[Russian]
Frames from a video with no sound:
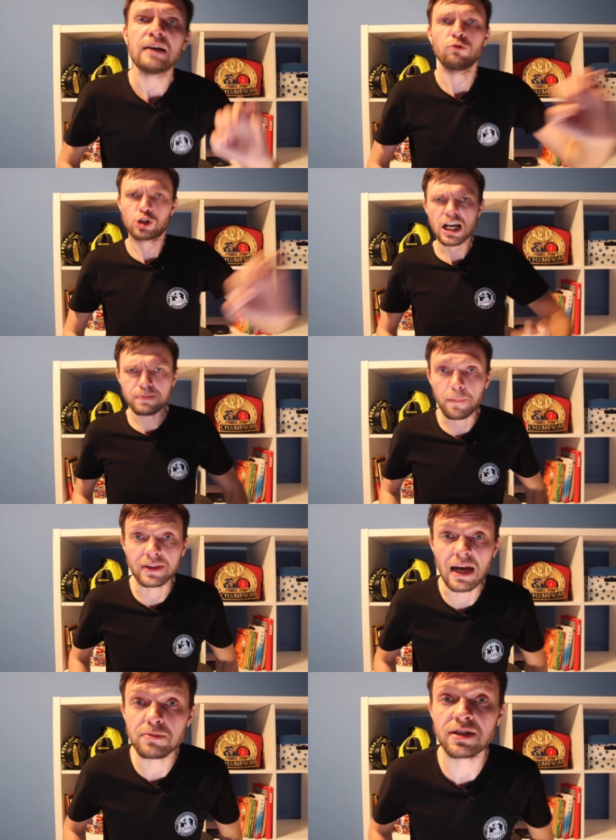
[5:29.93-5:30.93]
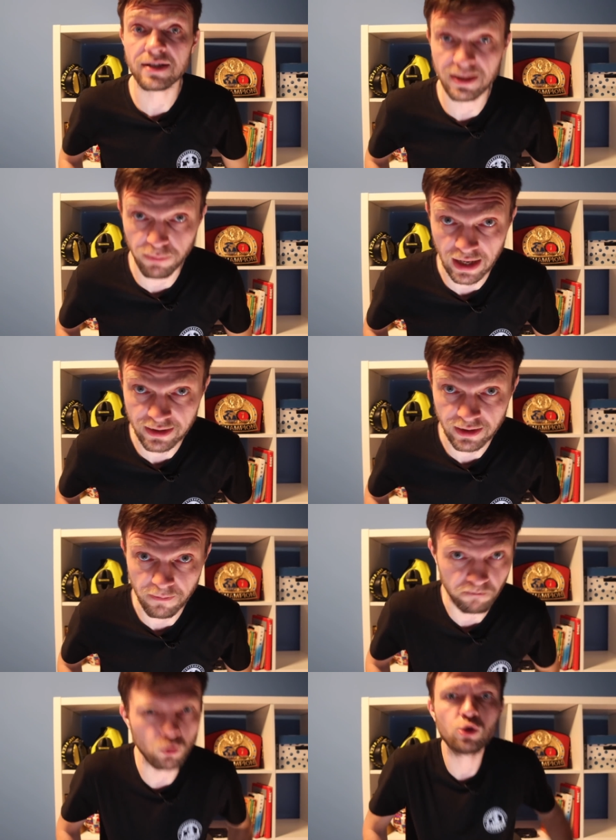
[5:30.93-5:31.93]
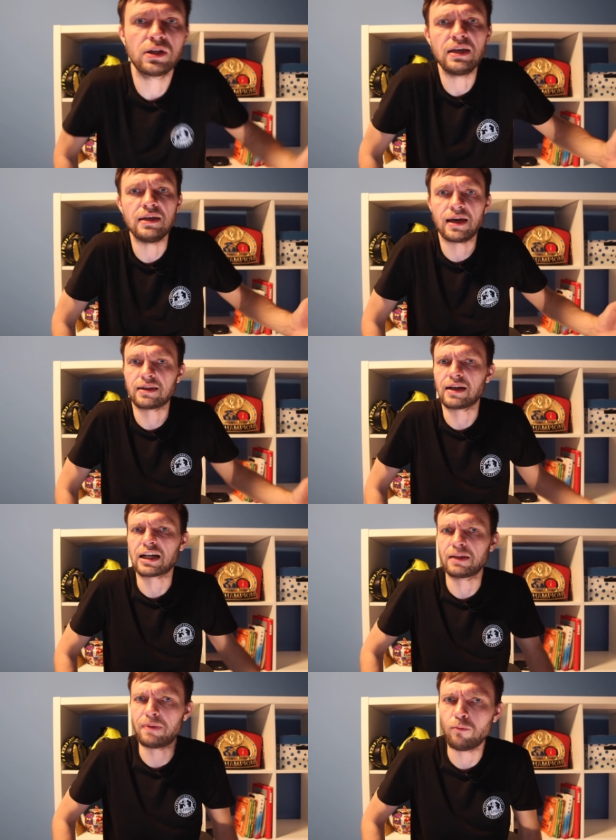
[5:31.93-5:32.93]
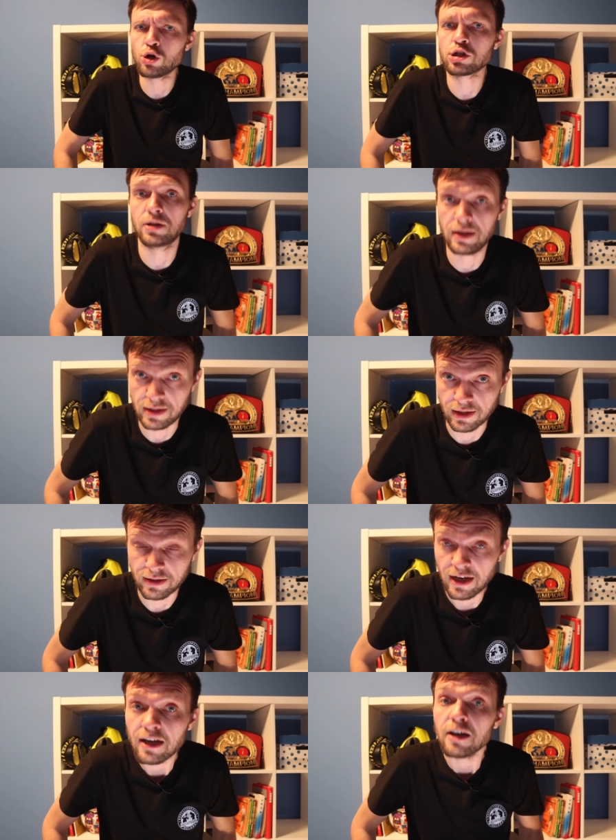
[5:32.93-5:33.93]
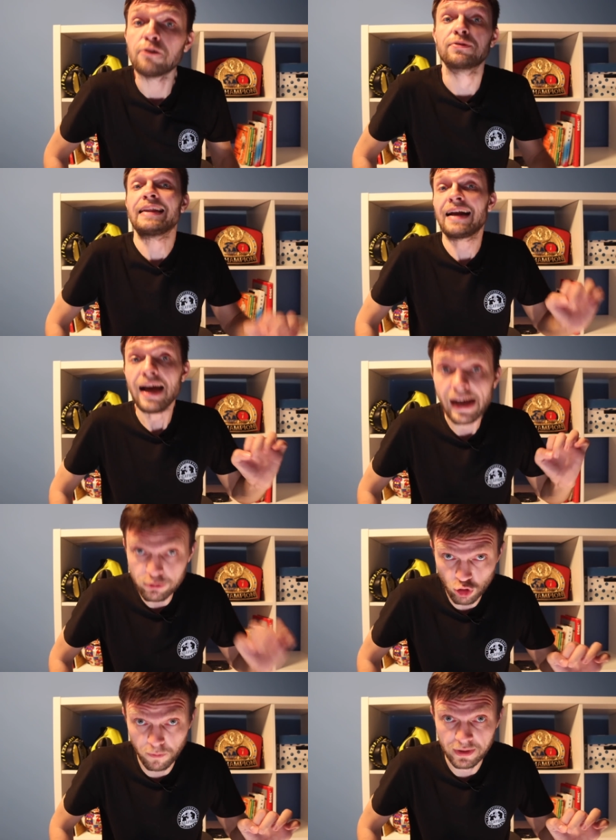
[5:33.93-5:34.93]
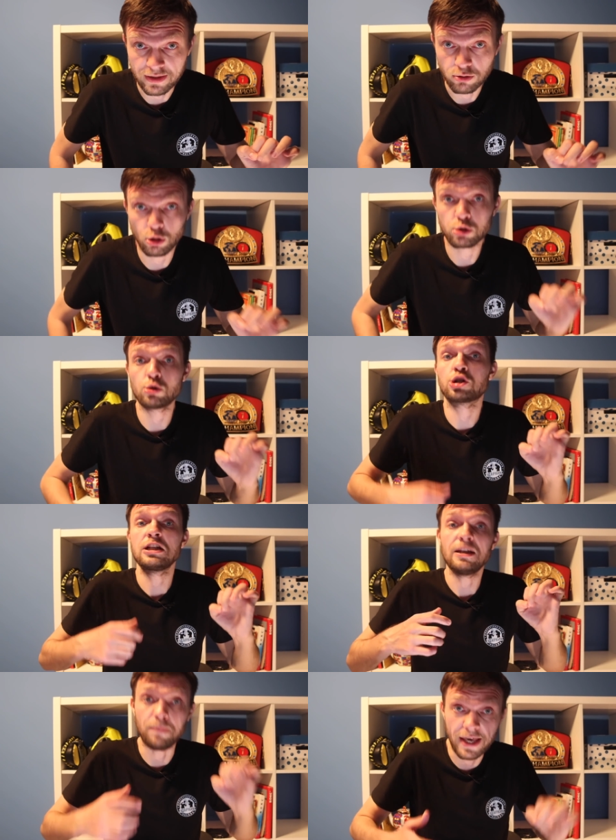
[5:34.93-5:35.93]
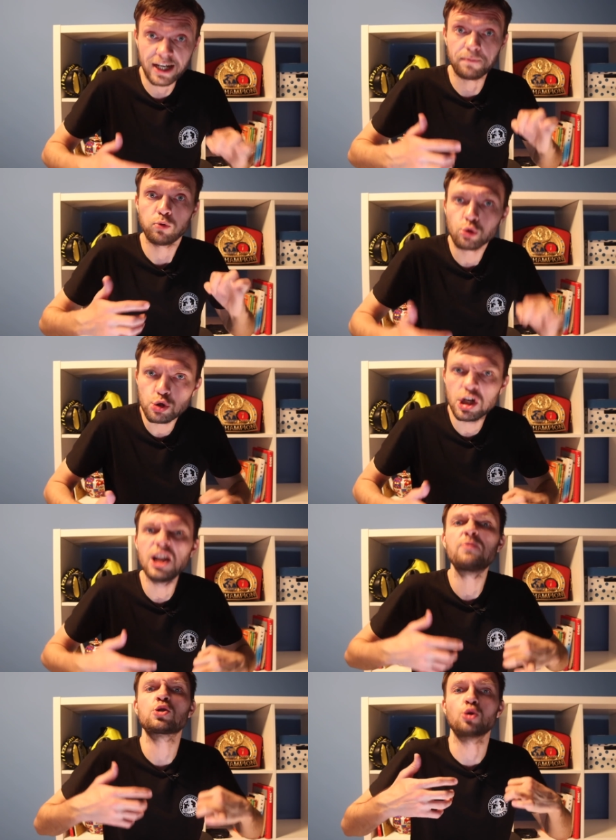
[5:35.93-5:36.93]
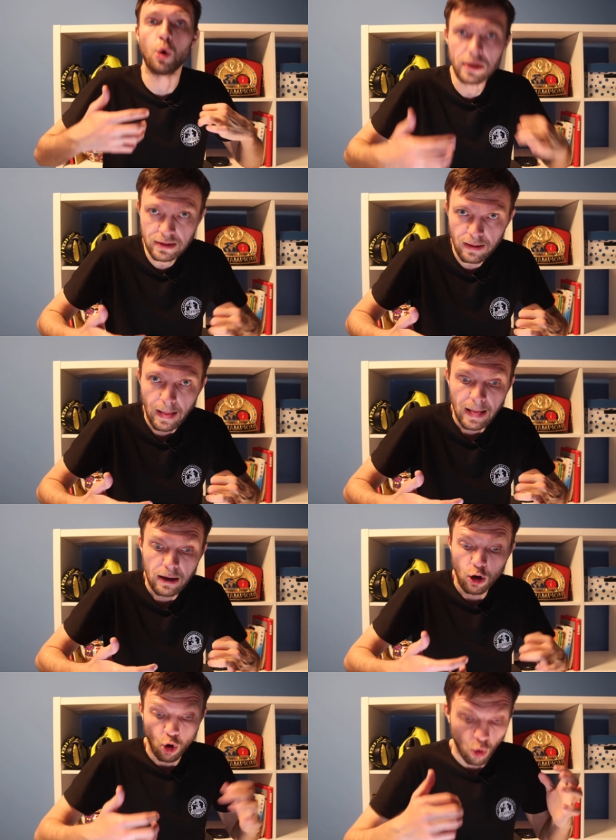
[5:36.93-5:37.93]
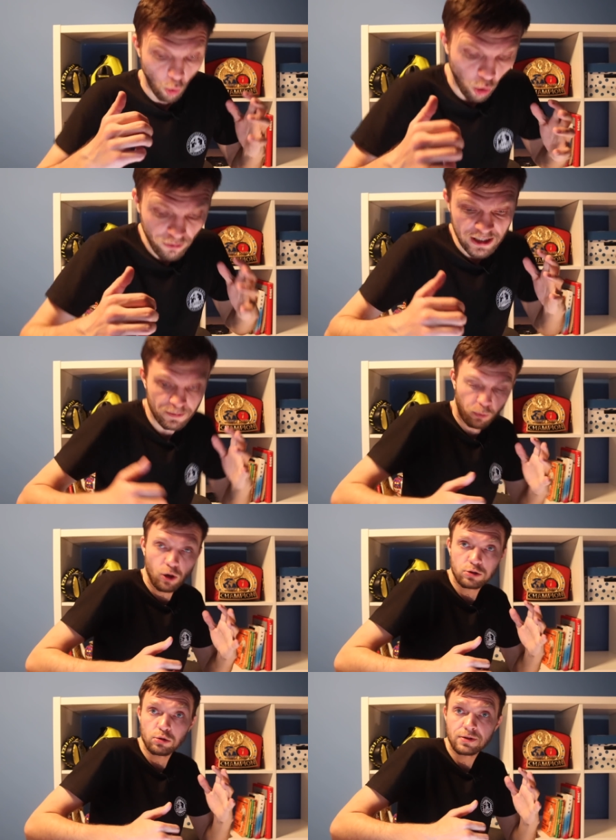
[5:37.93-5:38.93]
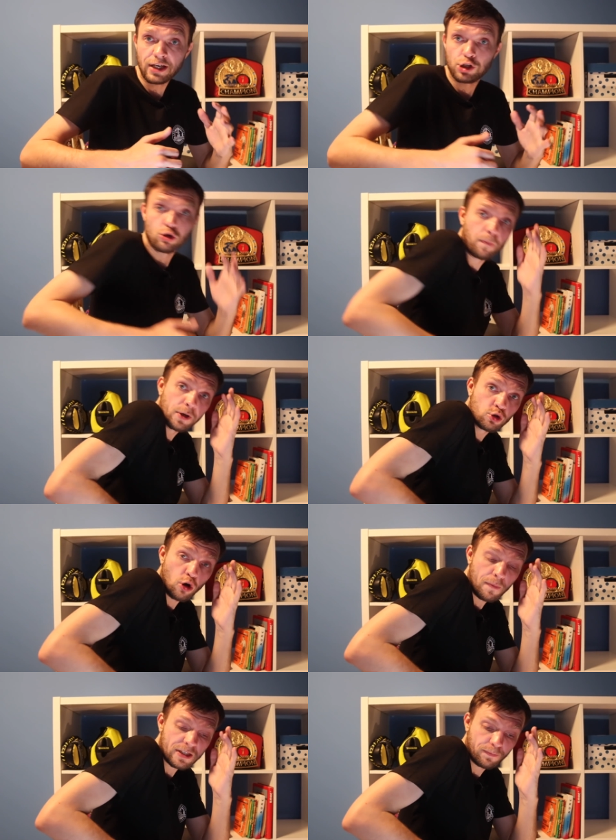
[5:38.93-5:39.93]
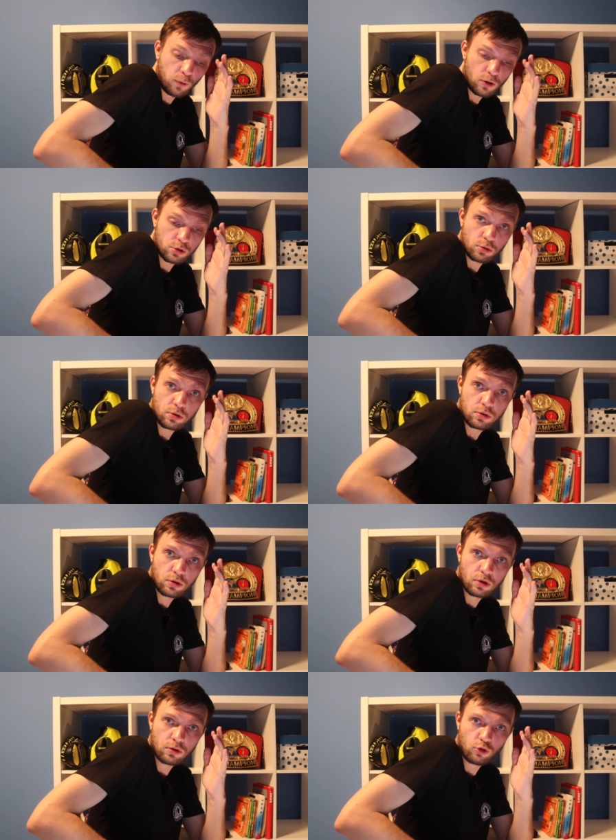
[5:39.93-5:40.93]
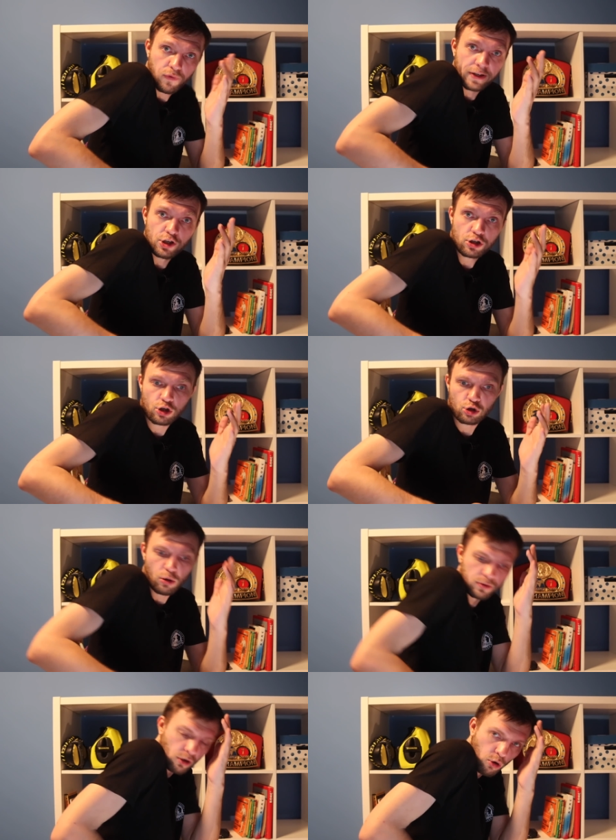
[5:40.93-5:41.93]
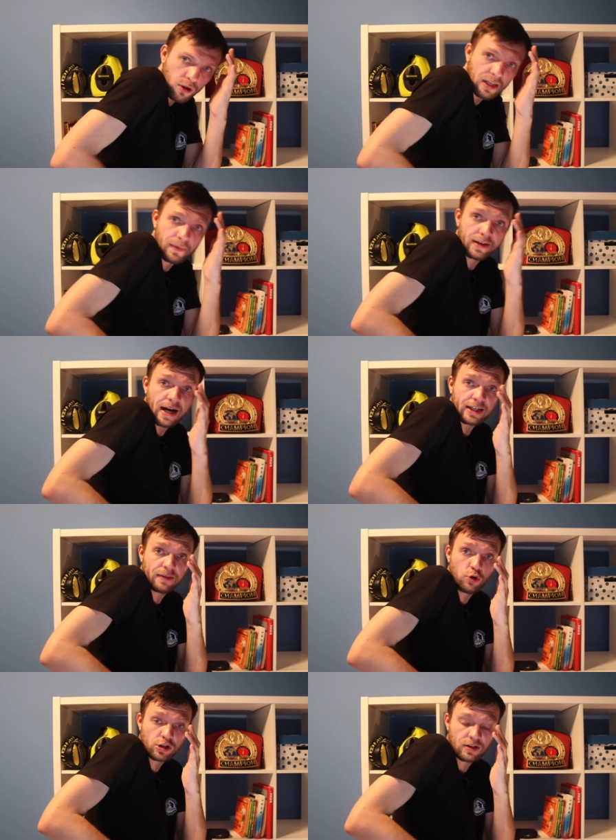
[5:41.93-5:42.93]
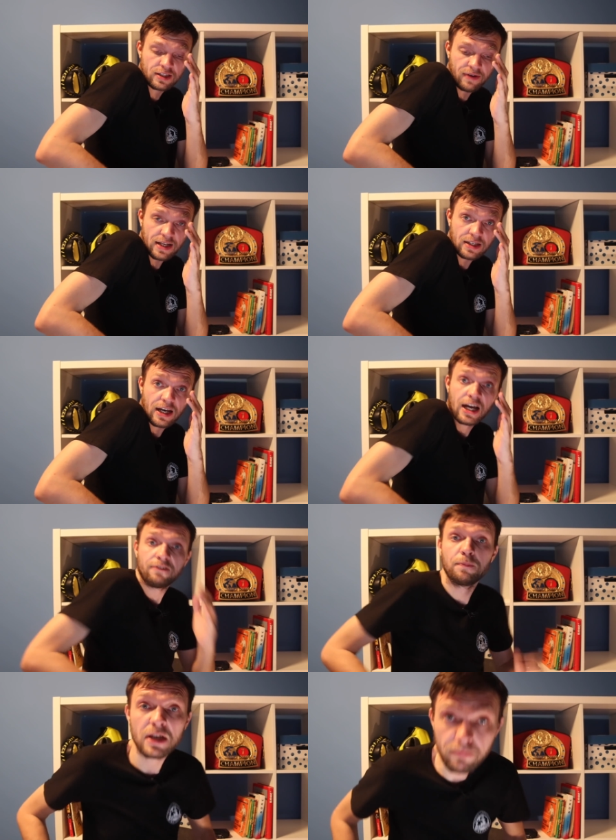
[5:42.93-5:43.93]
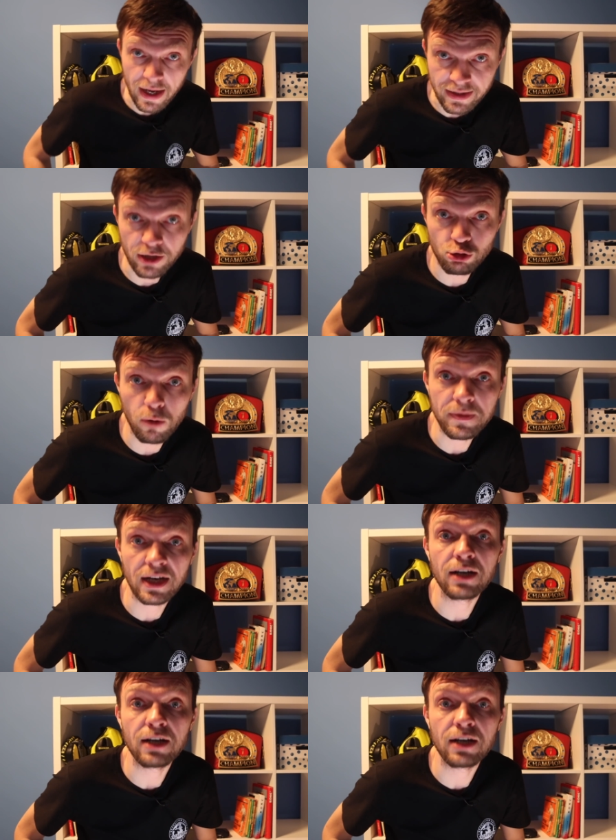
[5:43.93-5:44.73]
Вот сейчас попытаемся разобраться, Мунги это как-то поможет или нет. Вторая особенность, то что Женебек, будучи левшой, он использует защиту плечом, использует, э, ну, фактически shoulder roll, там, или как это можно назвать. Вы понимаете, о чем я